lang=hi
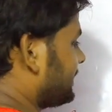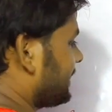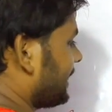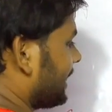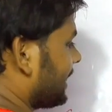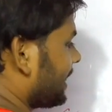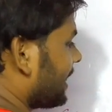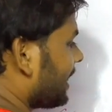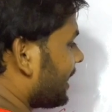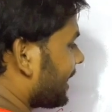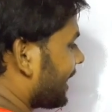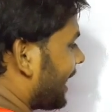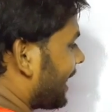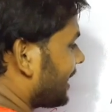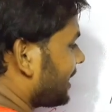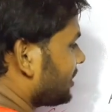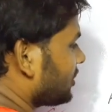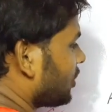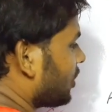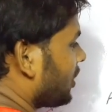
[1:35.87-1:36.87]
तेरह
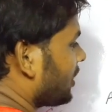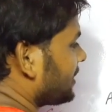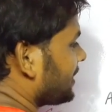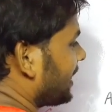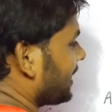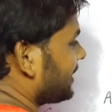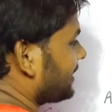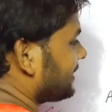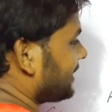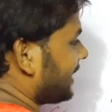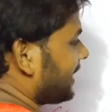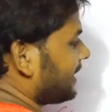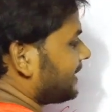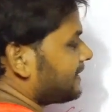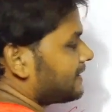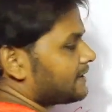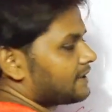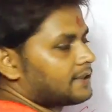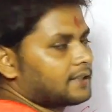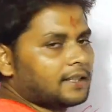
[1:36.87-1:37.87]
ग्यारह दो
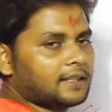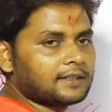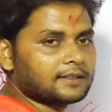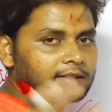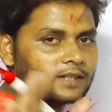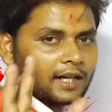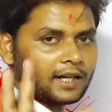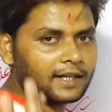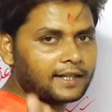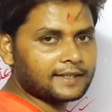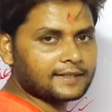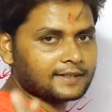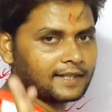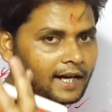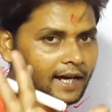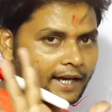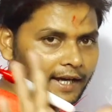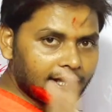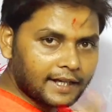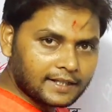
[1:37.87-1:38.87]
तक
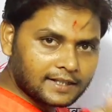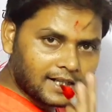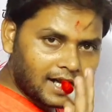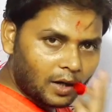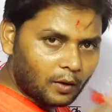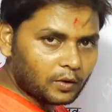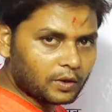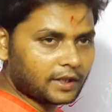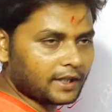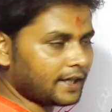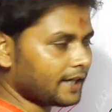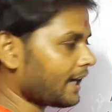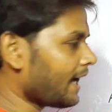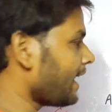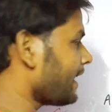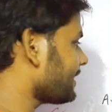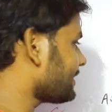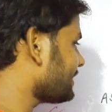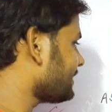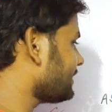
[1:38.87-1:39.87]
इसका एज काउंट
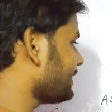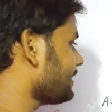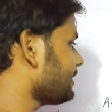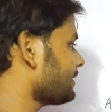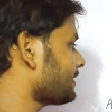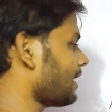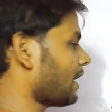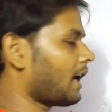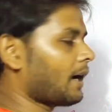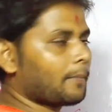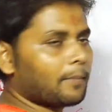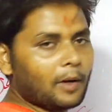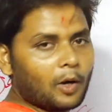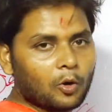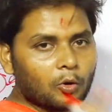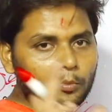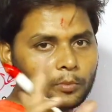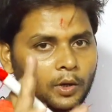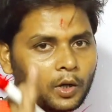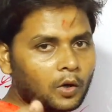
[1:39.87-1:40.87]
करेगा इसी दिन तक आपका
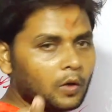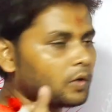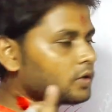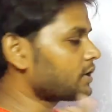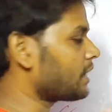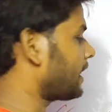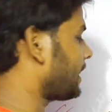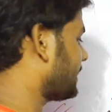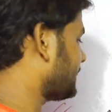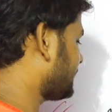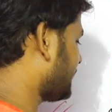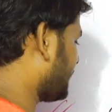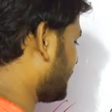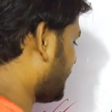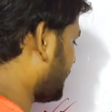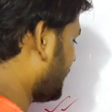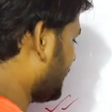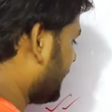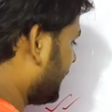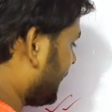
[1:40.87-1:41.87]
उम्र हो जाना
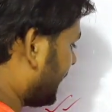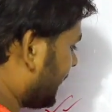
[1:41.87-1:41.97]
चाहिए